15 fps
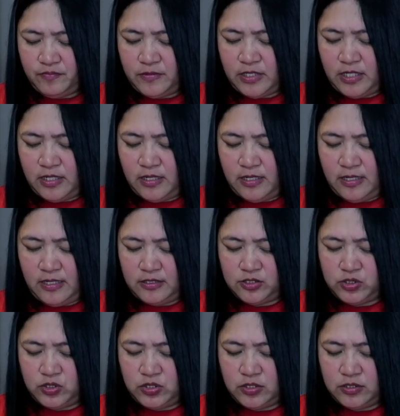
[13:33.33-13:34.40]
na
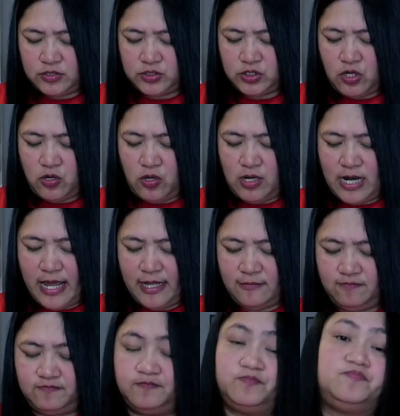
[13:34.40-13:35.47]
ch
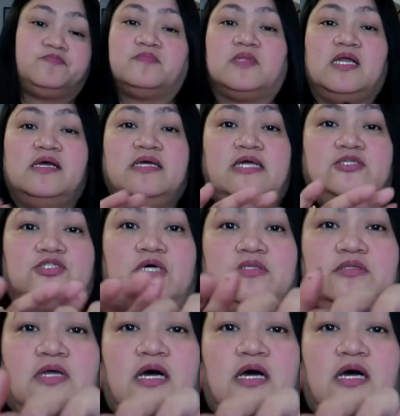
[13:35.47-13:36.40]
chocolate. Hindi siya